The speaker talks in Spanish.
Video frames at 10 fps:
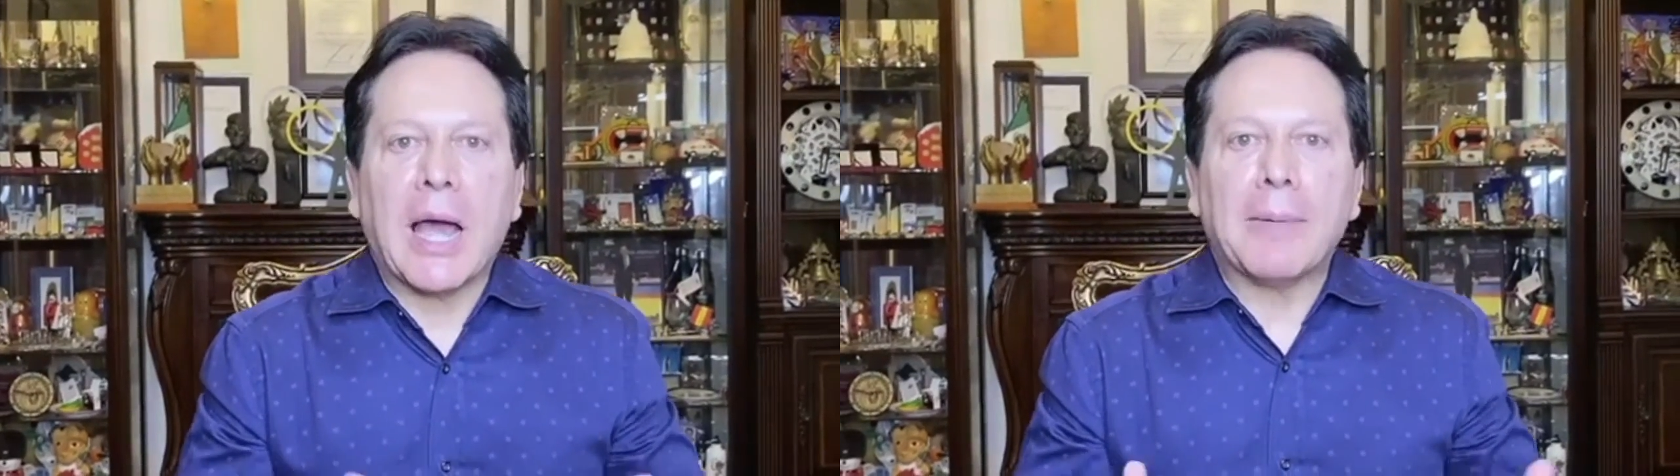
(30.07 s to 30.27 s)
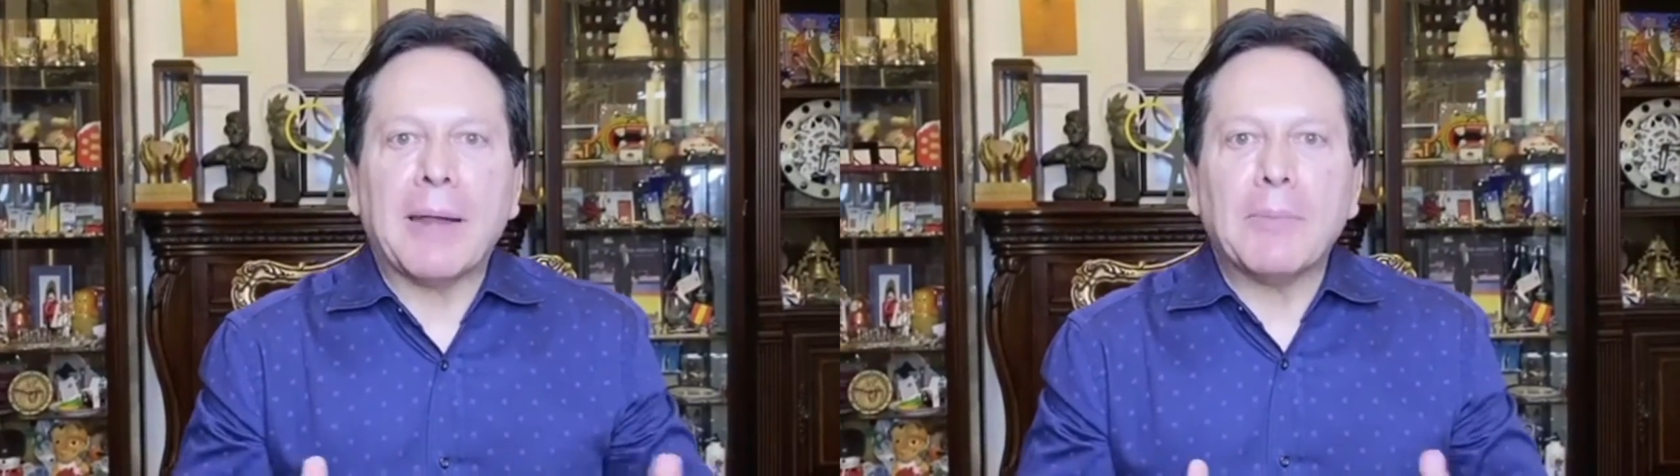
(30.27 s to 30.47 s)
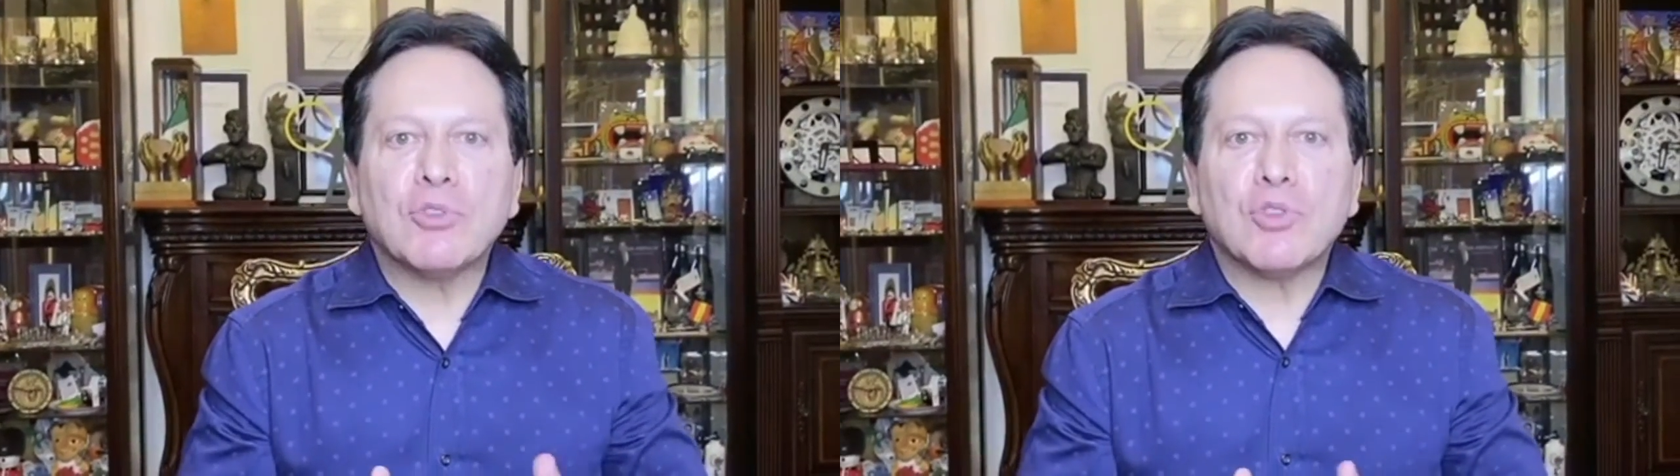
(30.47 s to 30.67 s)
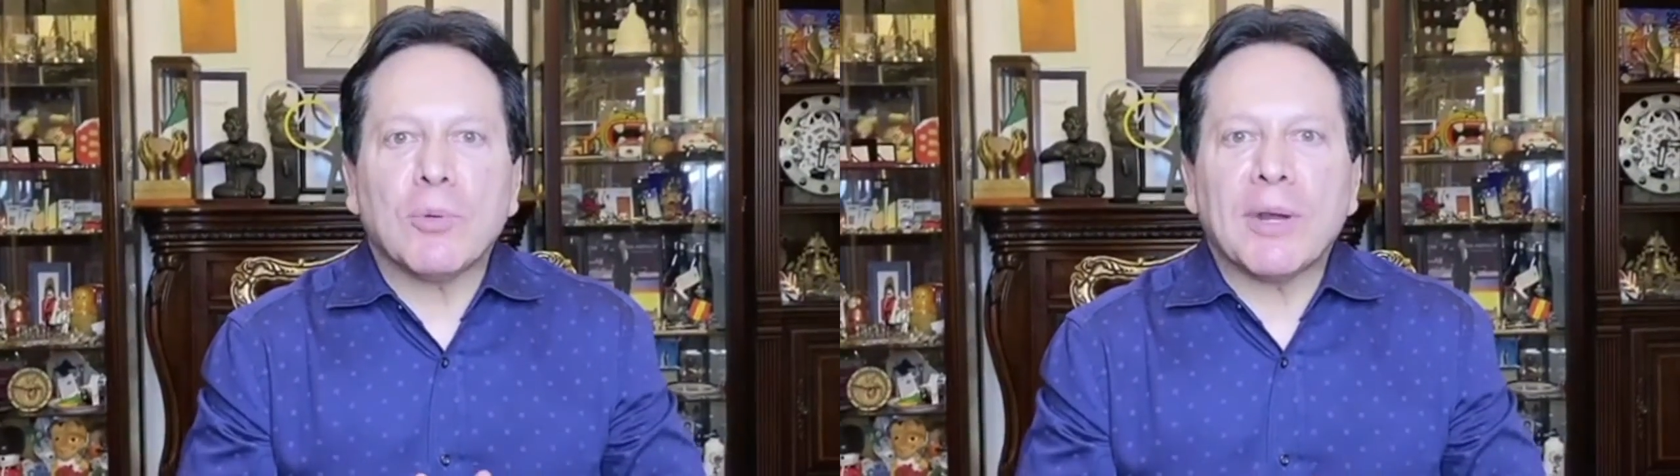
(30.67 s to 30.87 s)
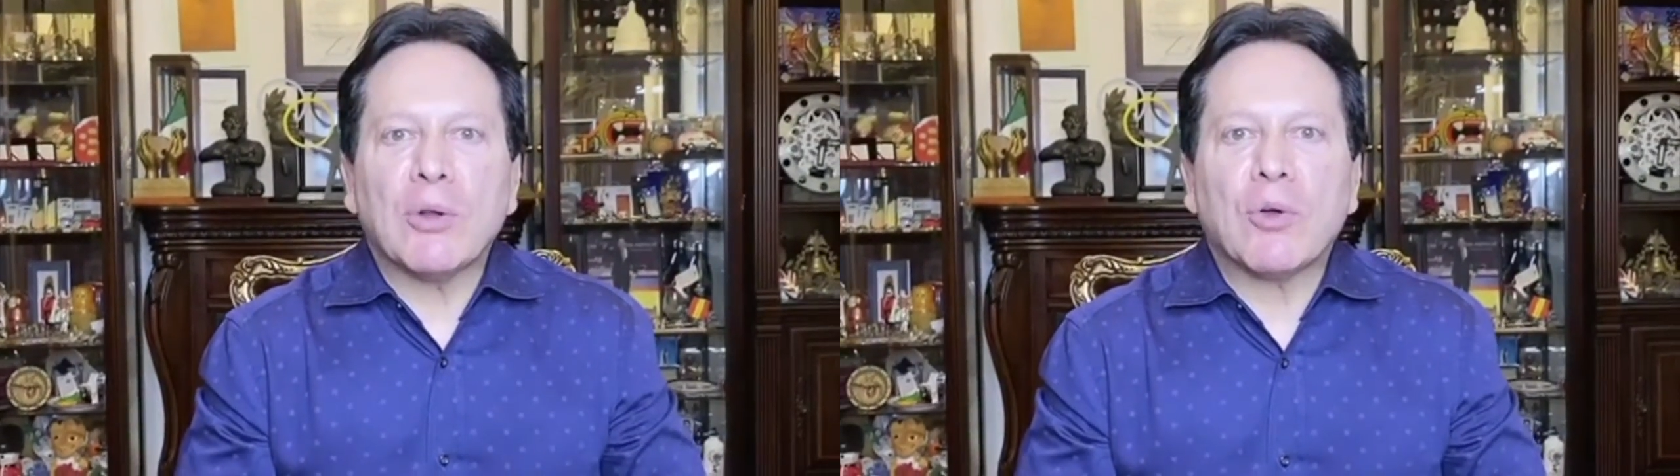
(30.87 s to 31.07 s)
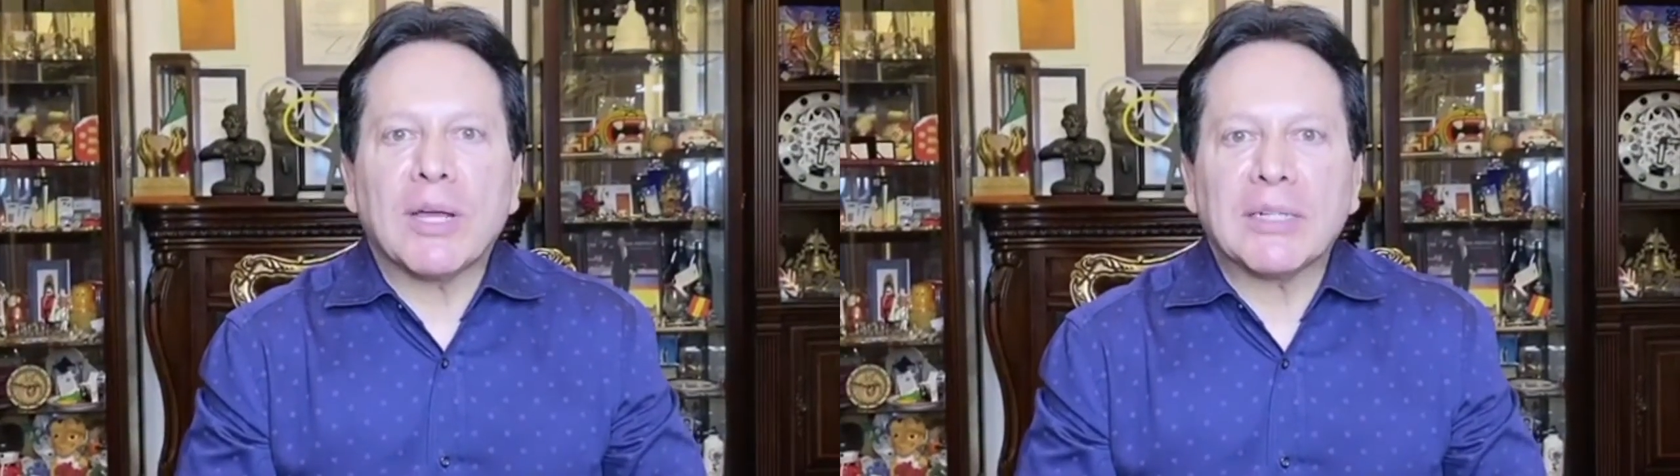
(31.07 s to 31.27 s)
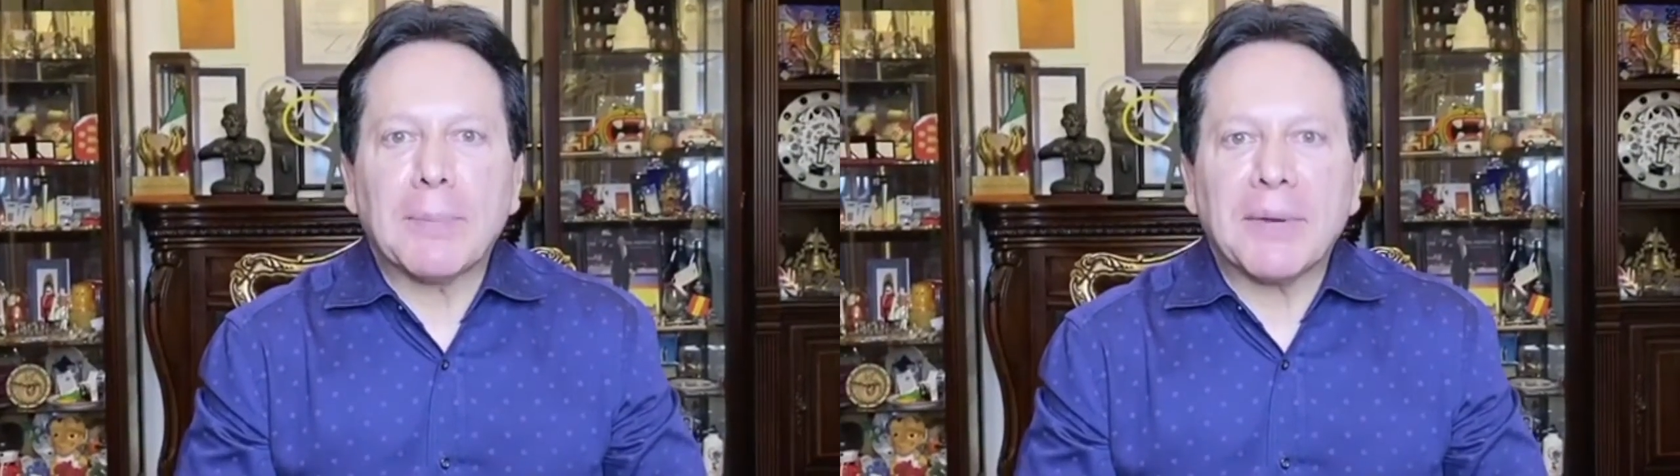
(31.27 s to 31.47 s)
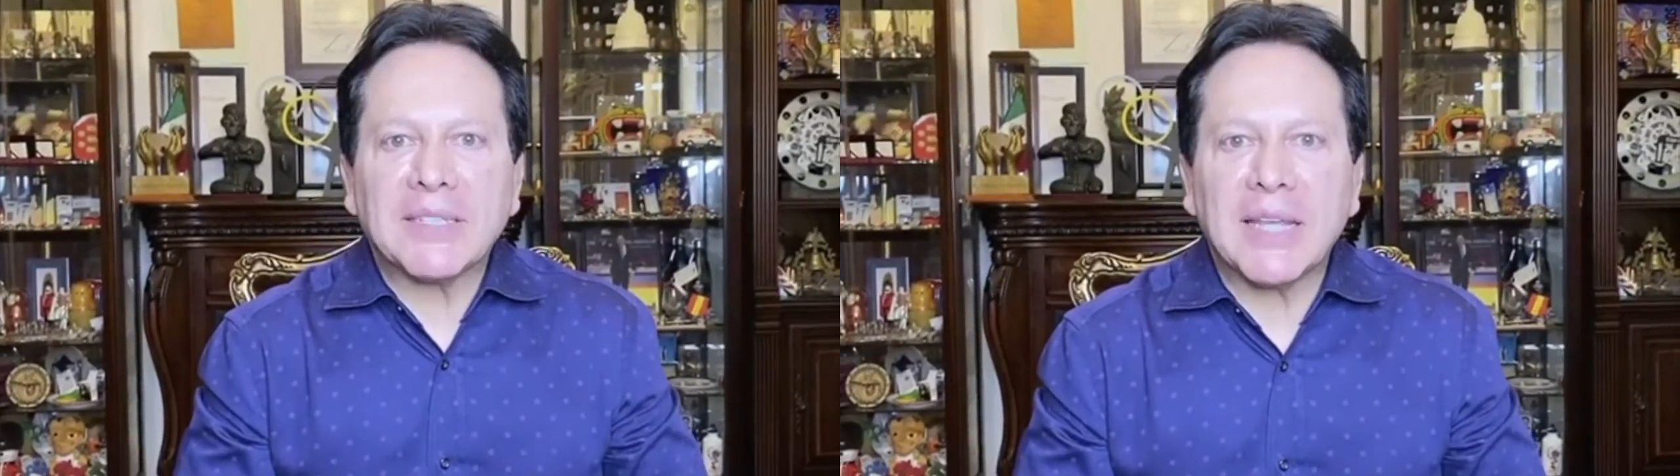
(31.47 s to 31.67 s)
hablamos sobre lo que
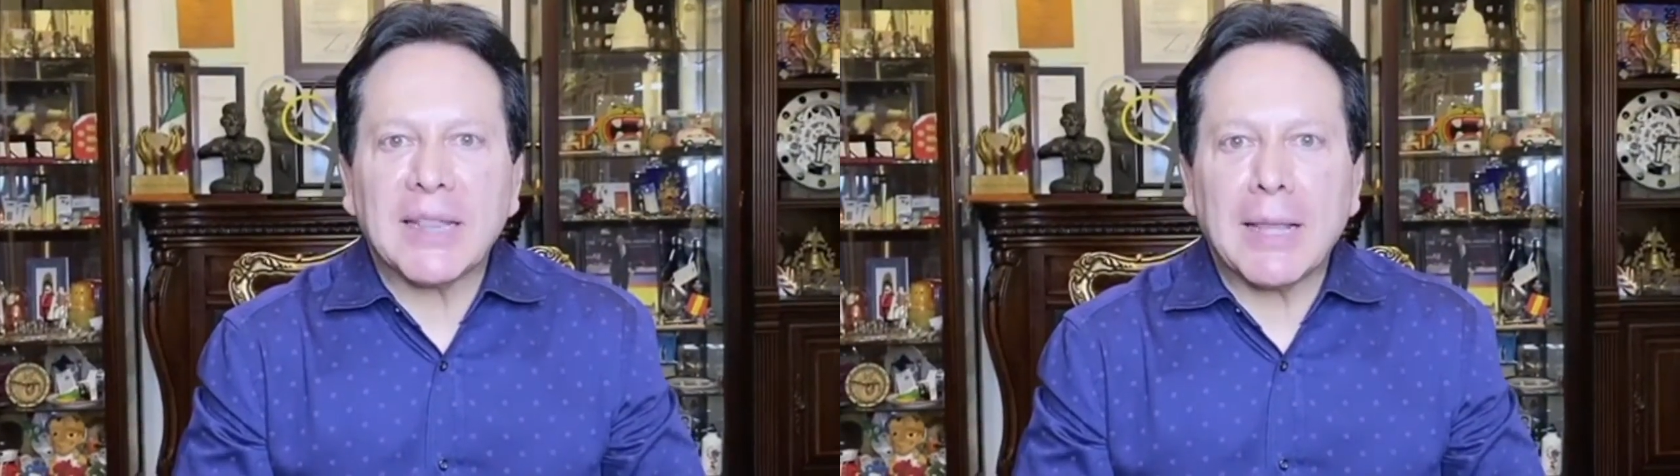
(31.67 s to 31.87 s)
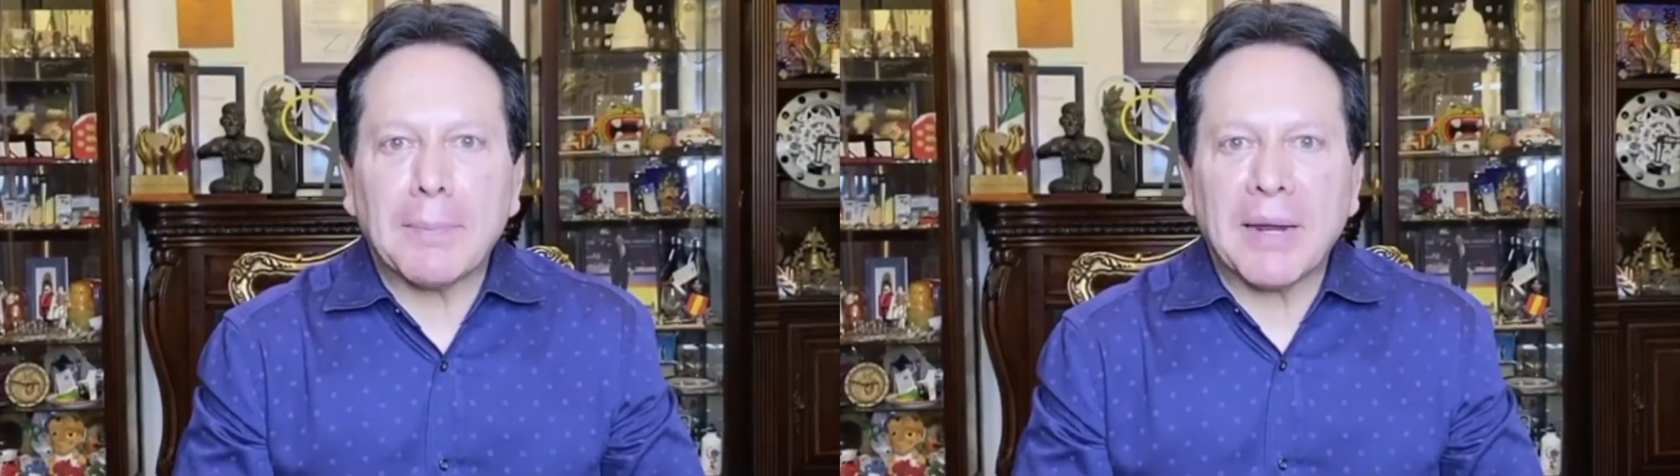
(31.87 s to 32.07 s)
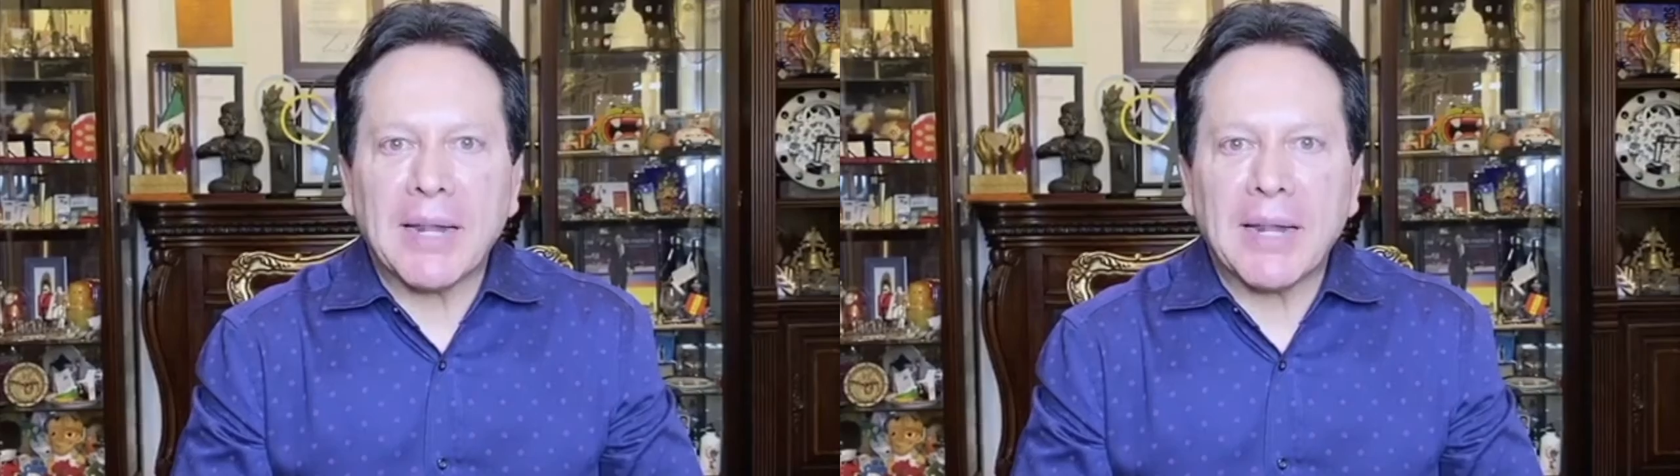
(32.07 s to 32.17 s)
representa